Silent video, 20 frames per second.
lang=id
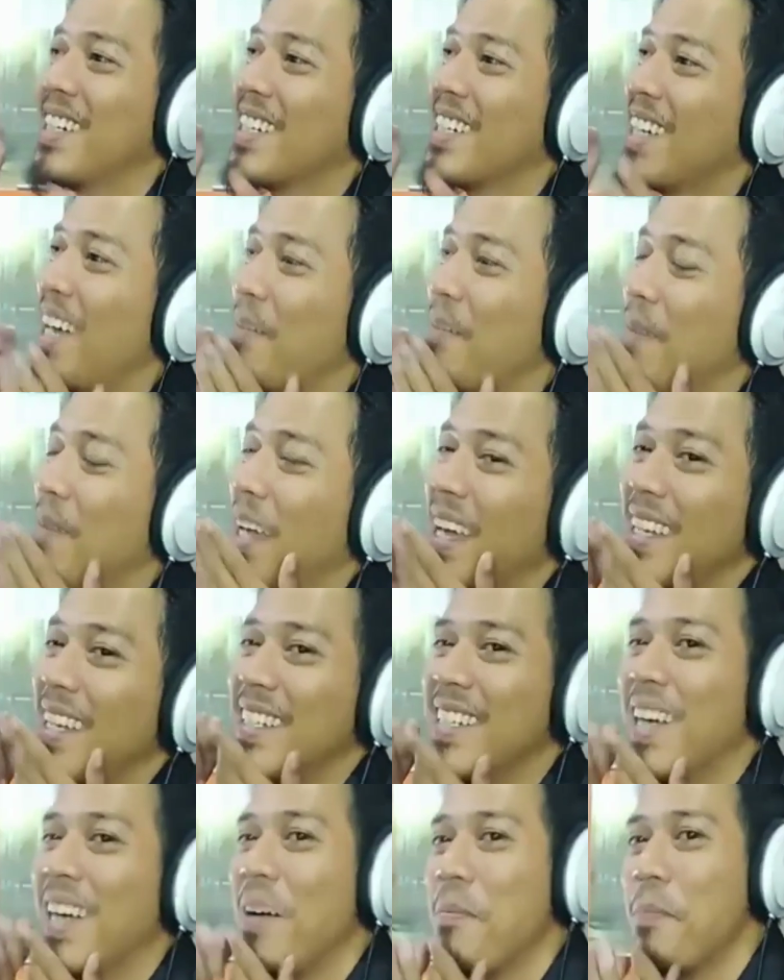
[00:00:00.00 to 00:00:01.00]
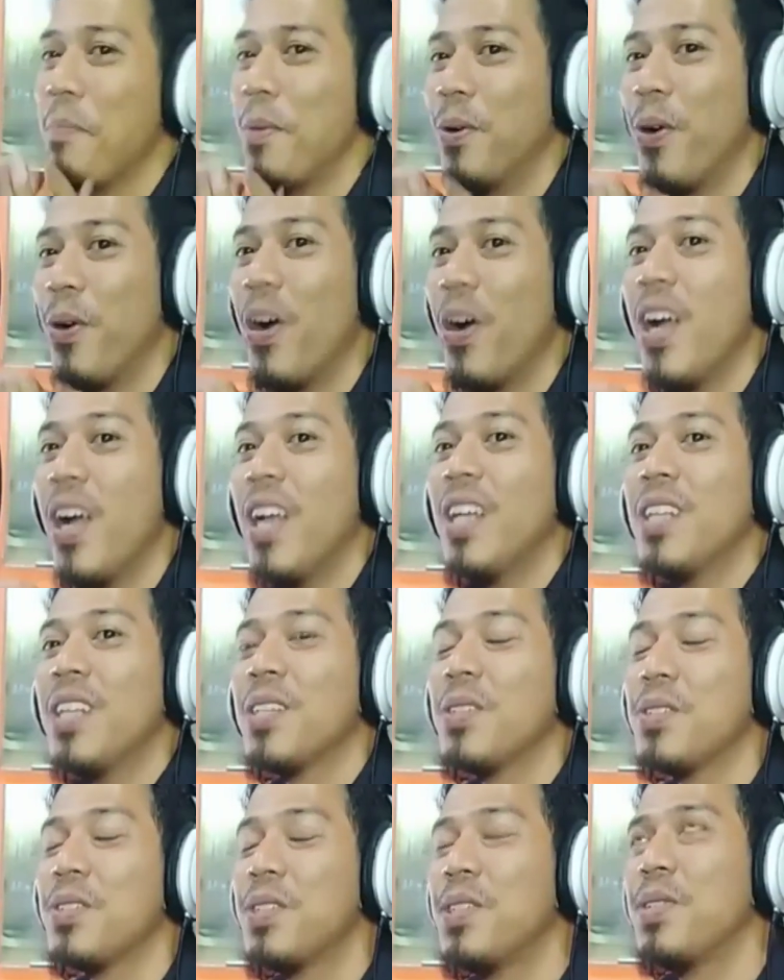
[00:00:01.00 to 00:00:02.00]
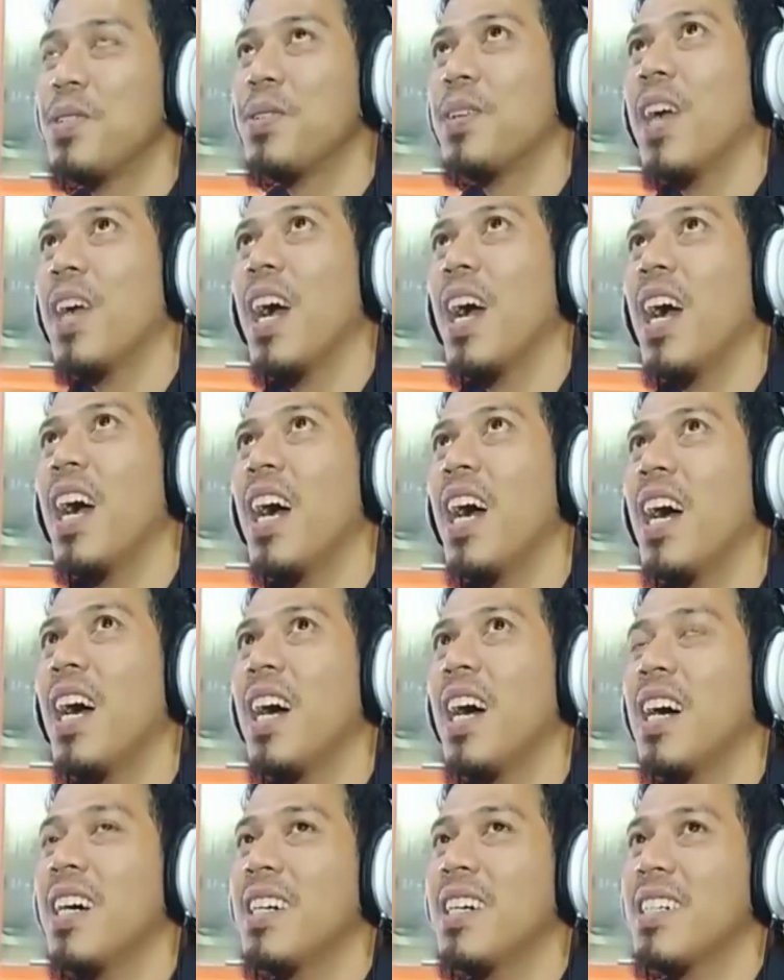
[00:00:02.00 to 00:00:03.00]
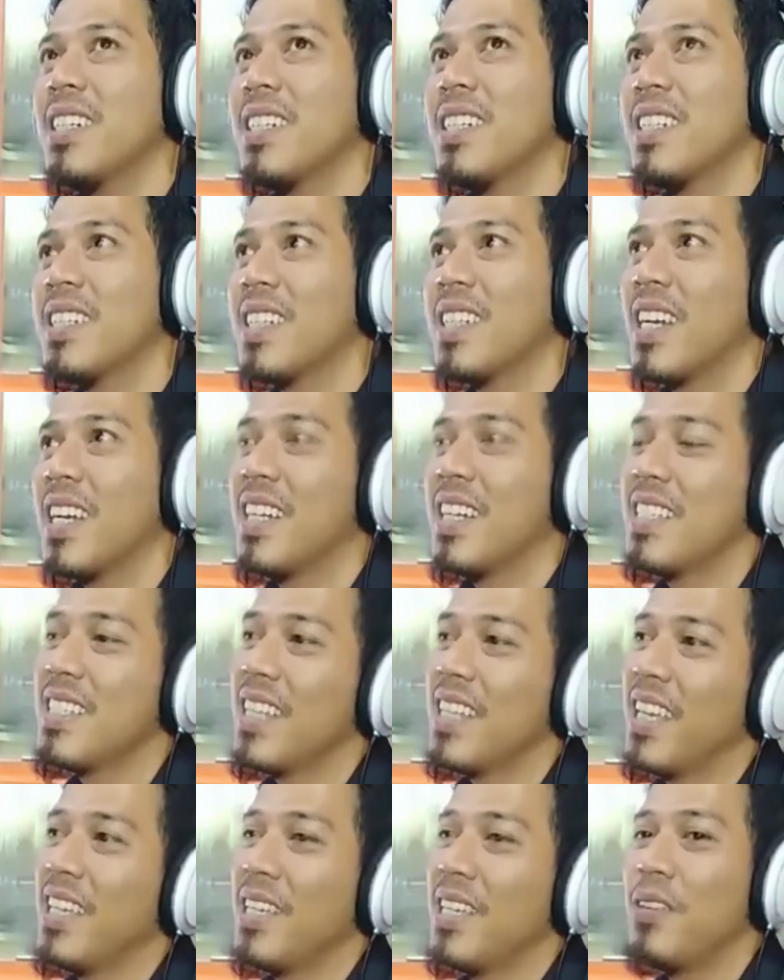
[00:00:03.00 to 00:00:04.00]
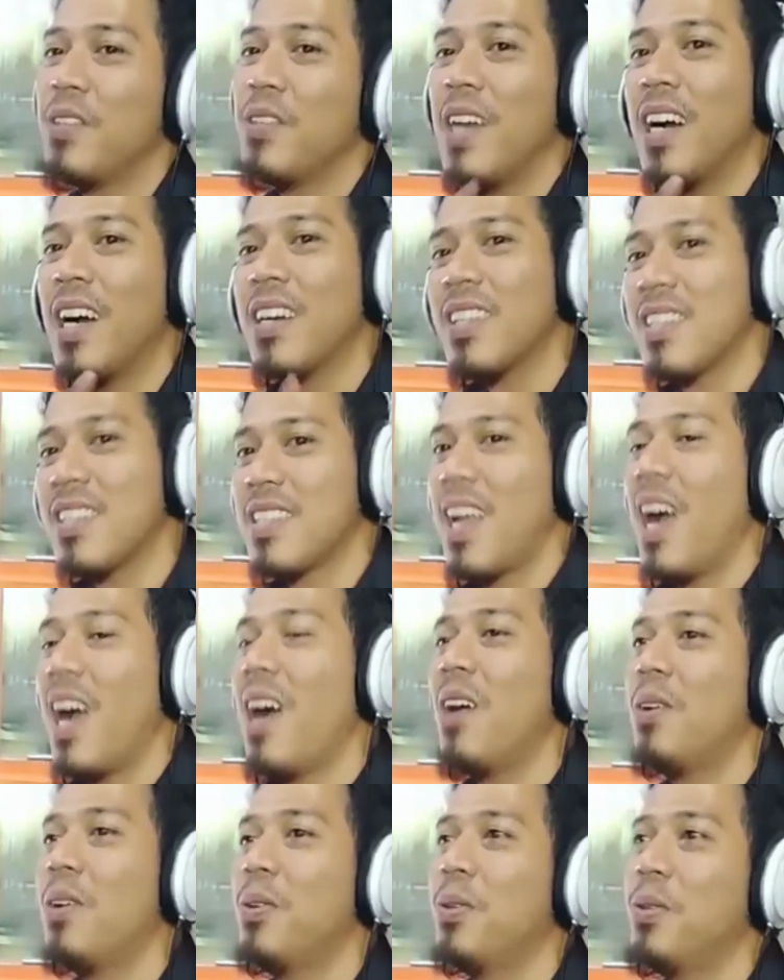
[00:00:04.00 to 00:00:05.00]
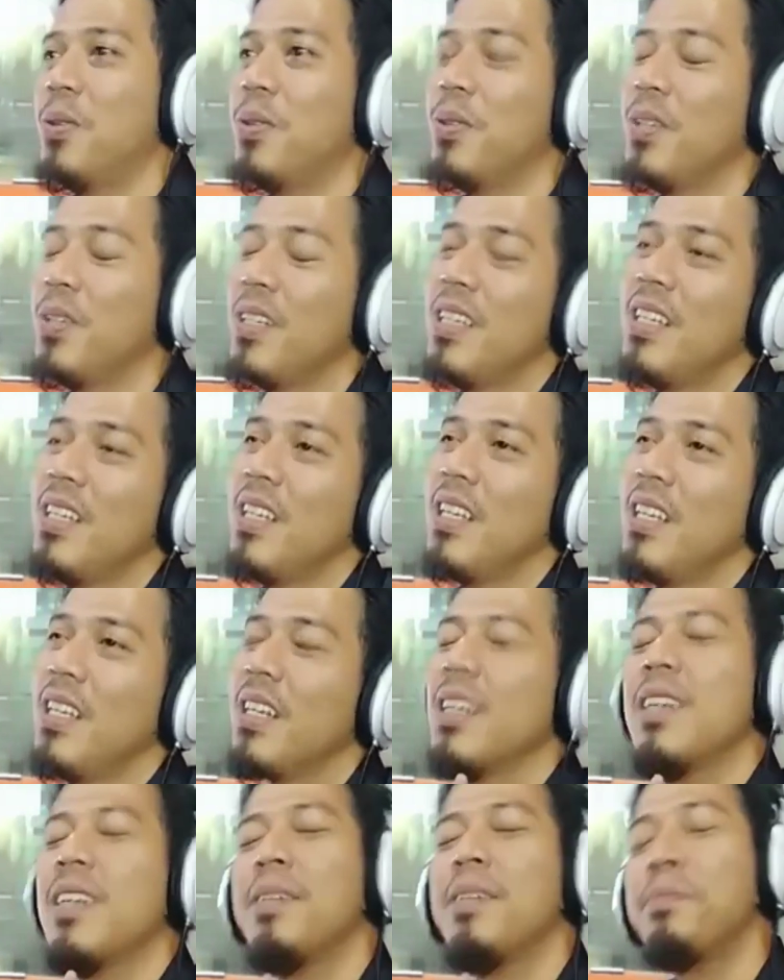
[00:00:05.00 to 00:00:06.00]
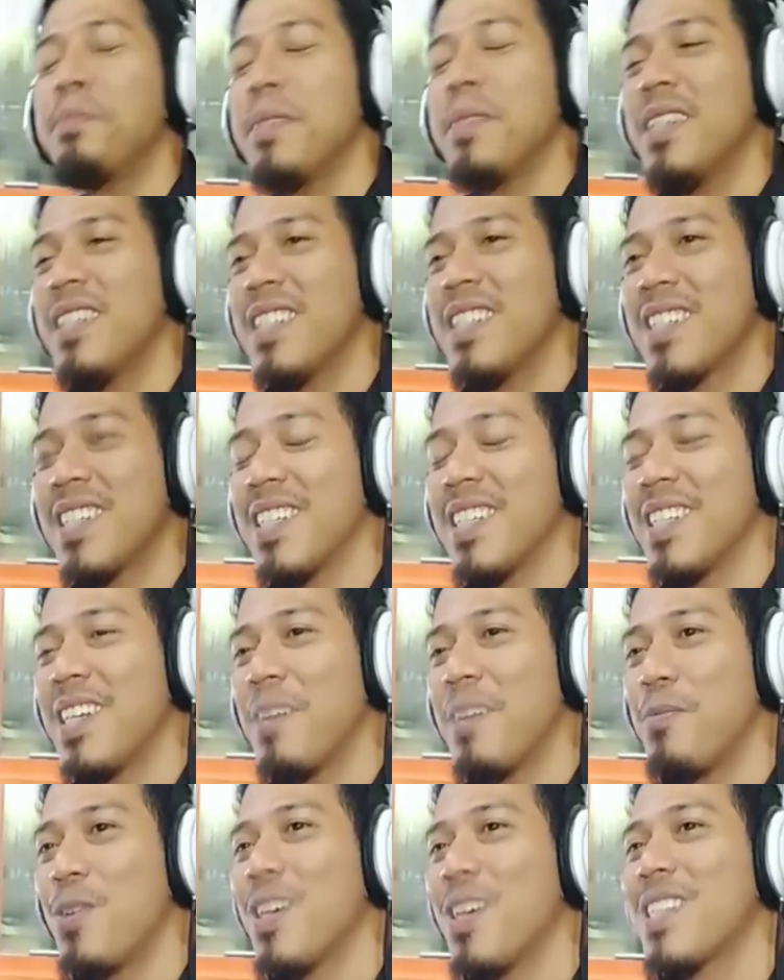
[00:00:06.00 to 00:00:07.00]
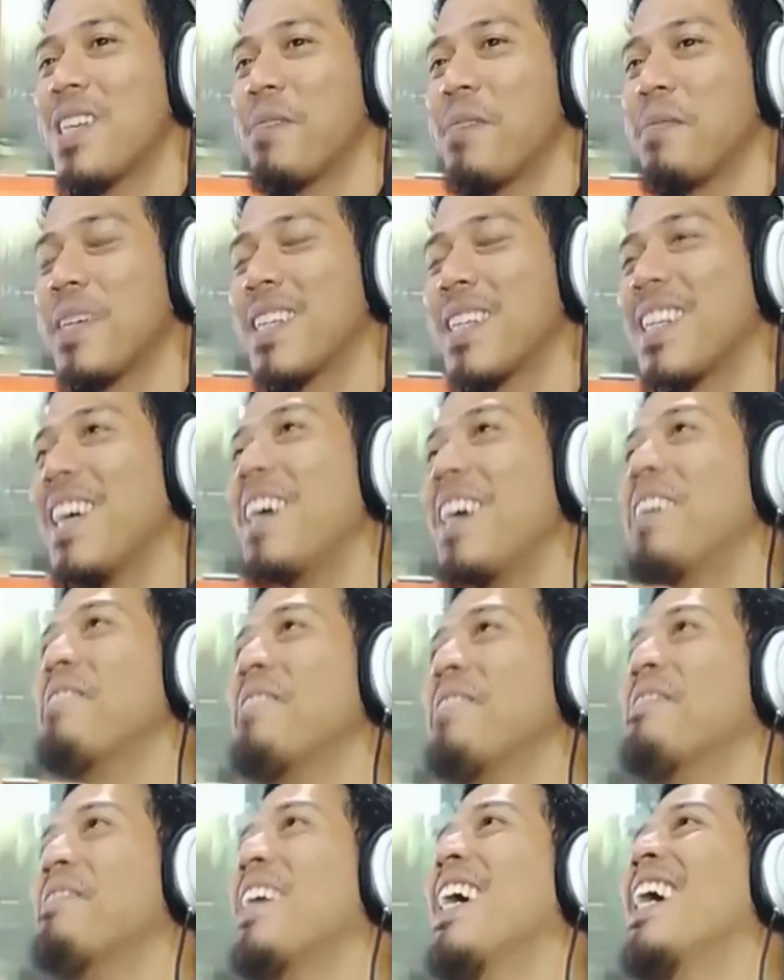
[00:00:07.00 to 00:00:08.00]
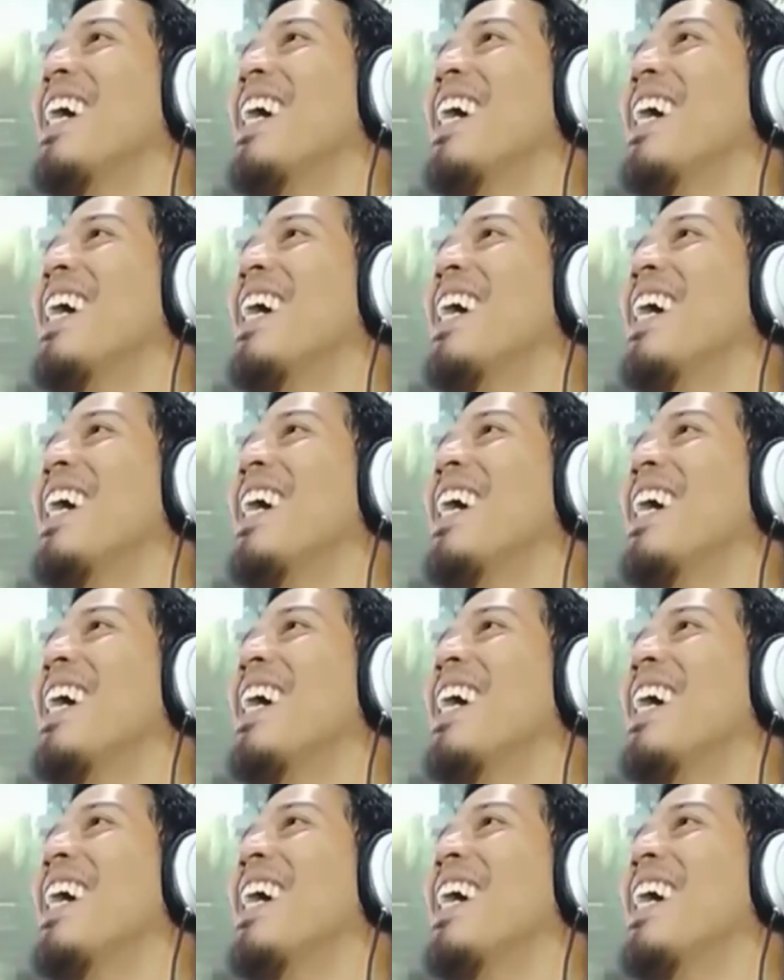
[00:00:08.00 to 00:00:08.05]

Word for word: kamehan di kampung terus juga uh, tradisi lainnya udah mungkin sahur lemes ketika puasa pertama